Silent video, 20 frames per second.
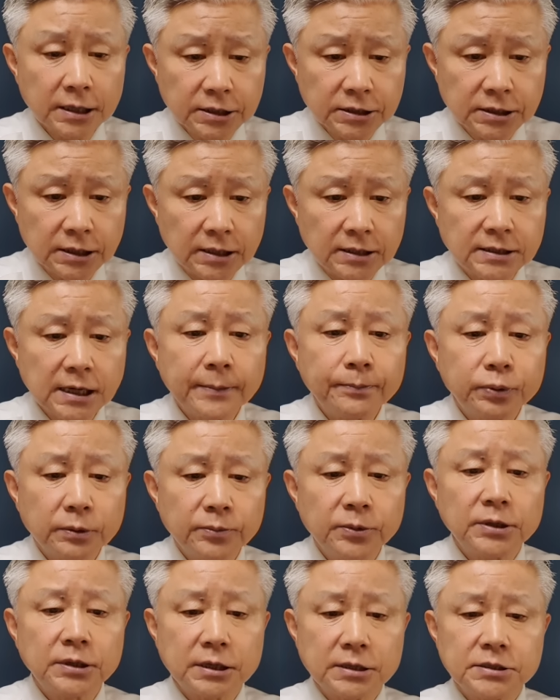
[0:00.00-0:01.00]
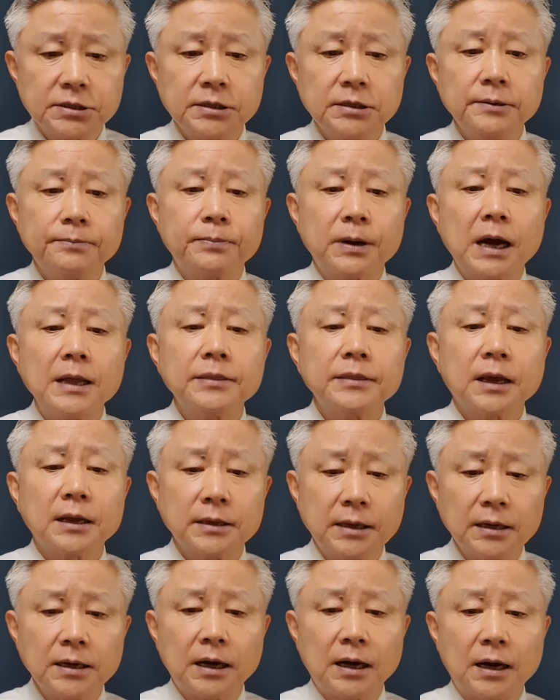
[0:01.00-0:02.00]
될지 작품이 될지
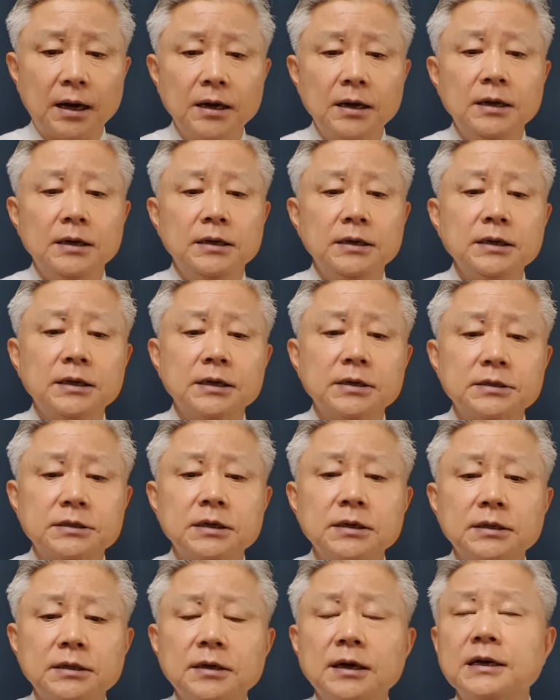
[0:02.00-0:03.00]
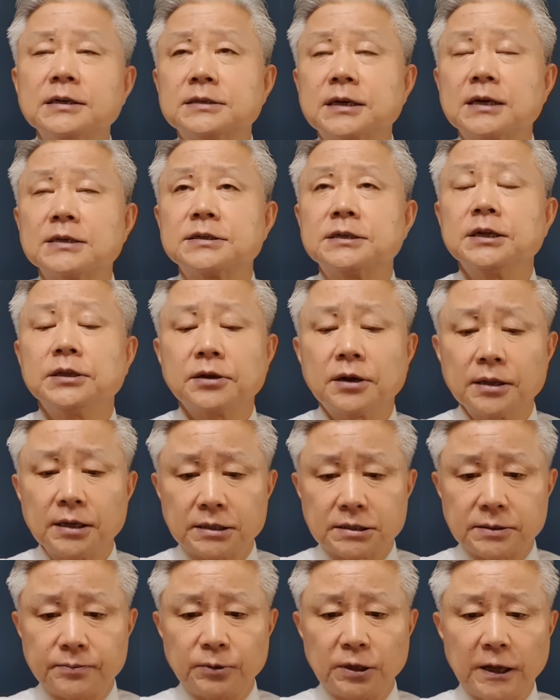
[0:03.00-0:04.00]
판단해라 이렇게 설득한 사실이
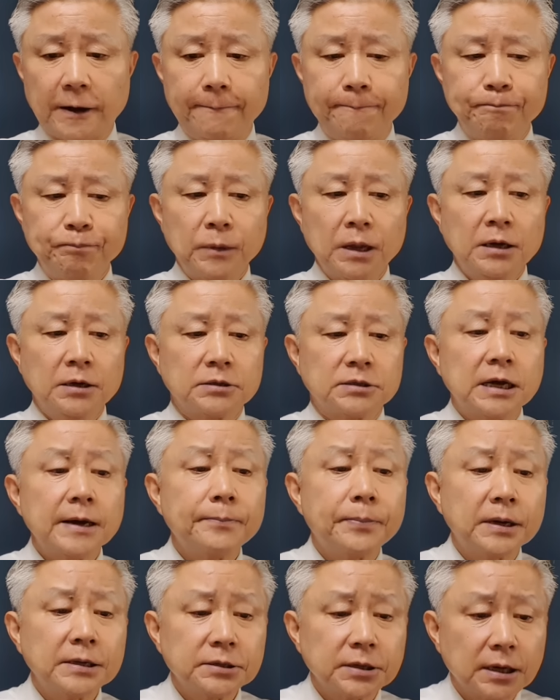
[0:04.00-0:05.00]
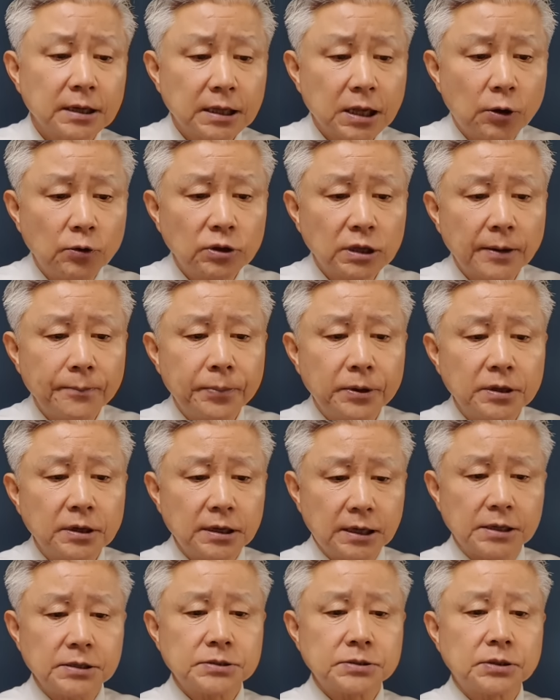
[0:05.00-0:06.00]
드러났습니다. 재판적에 나온
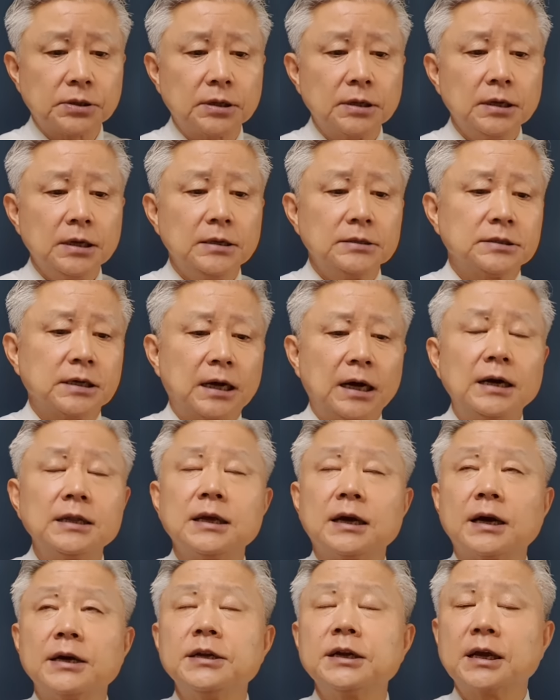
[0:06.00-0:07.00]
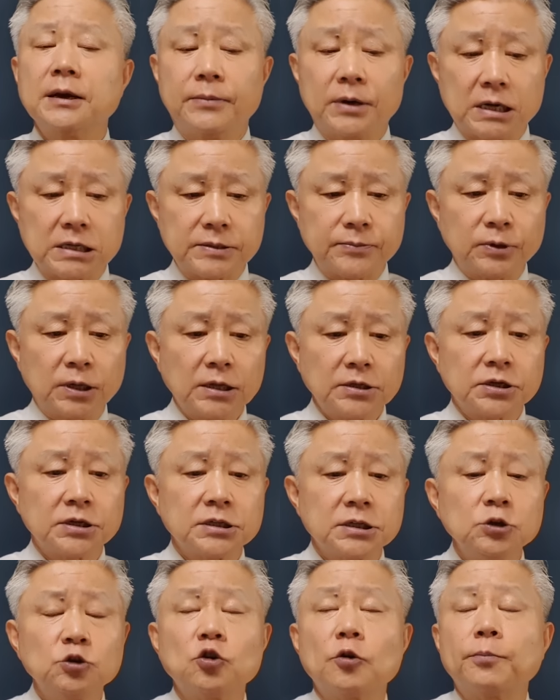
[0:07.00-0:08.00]
남편을 향해서 자, 아내가 이렇게 말했습니다.
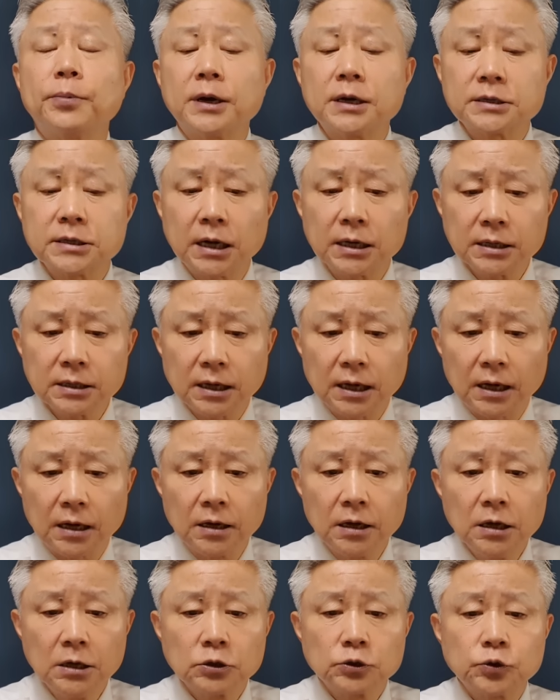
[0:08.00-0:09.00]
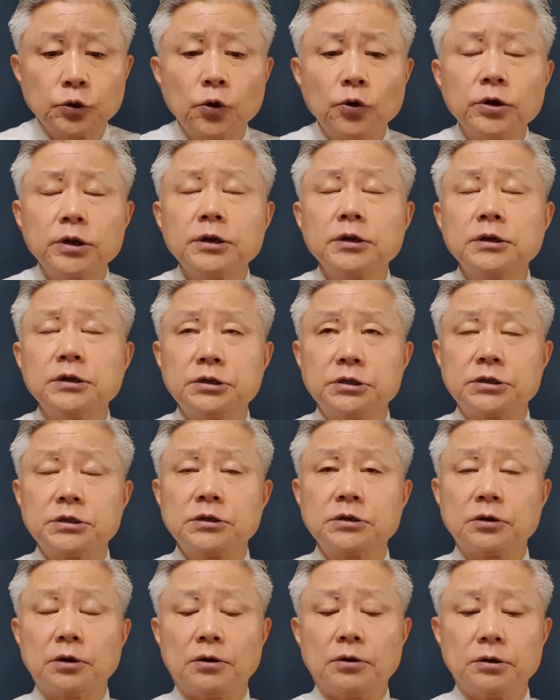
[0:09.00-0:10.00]
정신 똑바로 차리라. 소리를
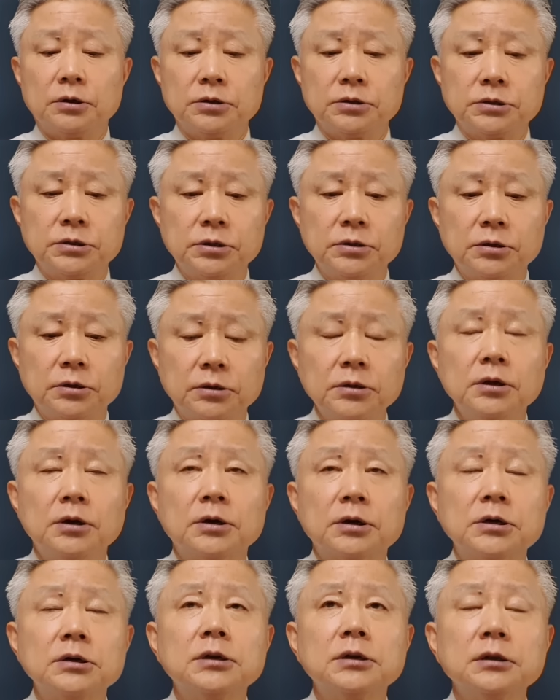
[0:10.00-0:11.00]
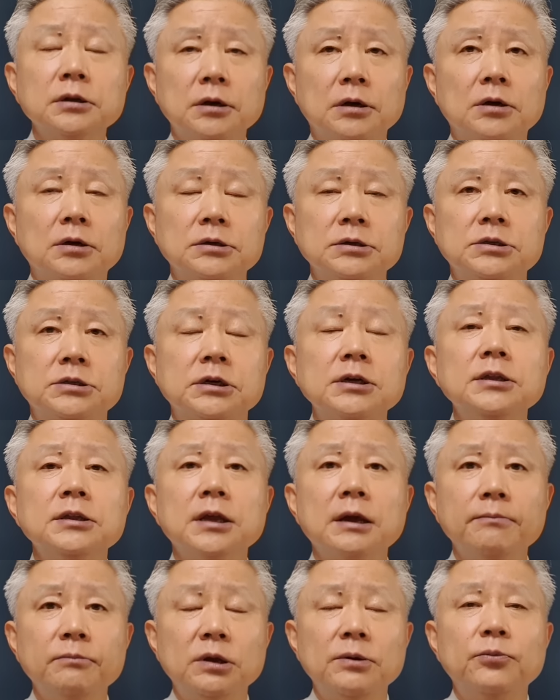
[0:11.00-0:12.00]
지르, 지르는 그런 어, 이
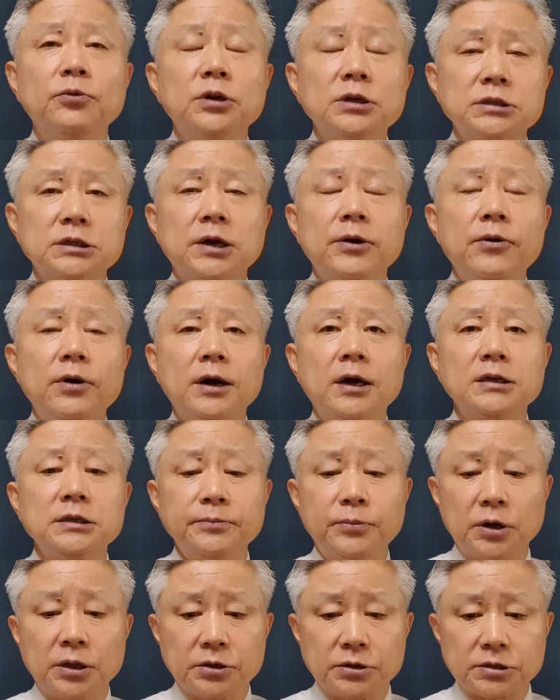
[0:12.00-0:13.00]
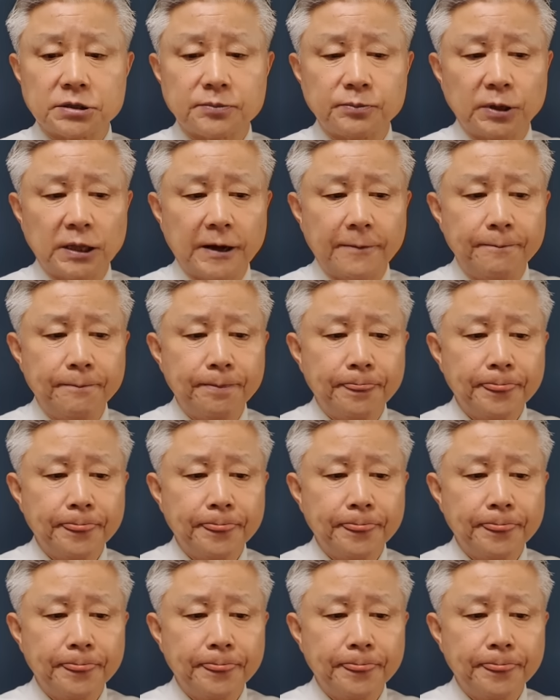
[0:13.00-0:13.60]
전대미문의 상황까지 벌어졌습니다.